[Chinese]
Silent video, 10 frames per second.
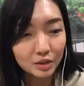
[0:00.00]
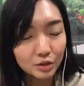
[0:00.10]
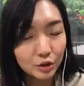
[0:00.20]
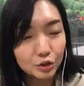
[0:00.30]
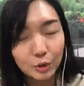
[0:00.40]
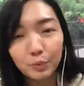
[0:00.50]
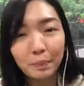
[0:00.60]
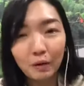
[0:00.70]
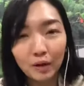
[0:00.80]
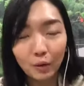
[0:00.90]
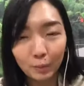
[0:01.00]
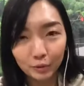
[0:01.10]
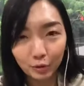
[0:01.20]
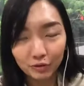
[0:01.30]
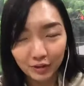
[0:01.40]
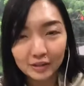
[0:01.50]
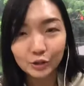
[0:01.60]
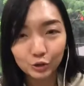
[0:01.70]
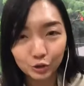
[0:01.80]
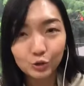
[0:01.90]
全部报告我们都会发在
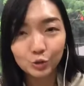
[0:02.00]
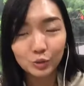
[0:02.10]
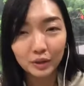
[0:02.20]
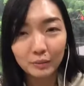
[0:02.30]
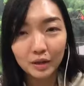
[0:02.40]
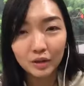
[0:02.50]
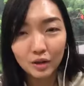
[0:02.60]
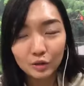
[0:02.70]
群组里面，